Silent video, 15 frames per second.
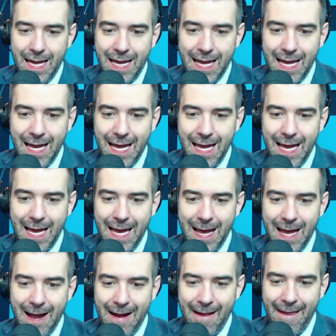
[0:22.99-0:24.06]

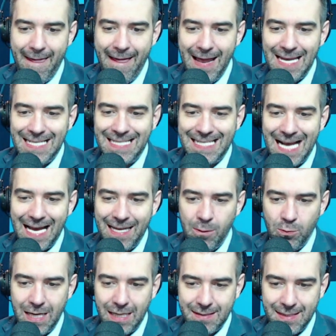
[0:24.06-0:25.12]
É, ele saiu
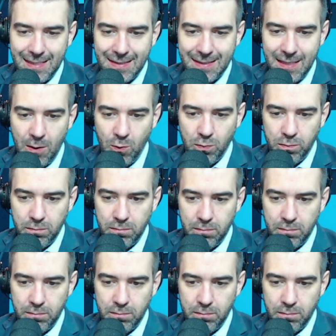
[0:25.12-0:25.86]
da sessão